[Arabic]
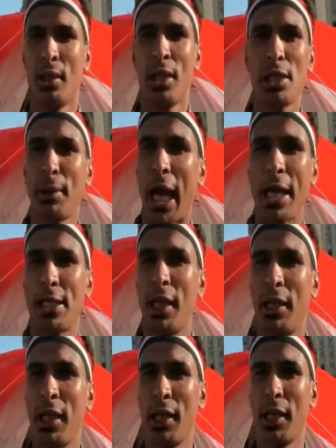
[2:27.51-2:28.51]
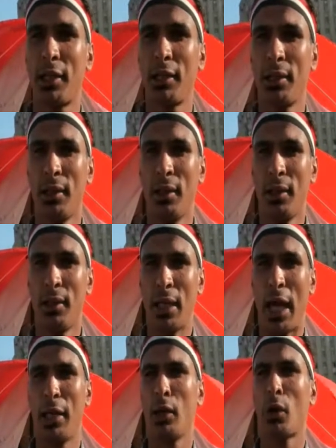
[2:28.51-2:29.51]
نسبه عجز ايه ديت
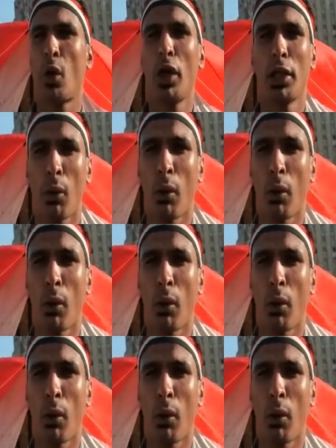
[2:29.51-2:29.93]
يعني كل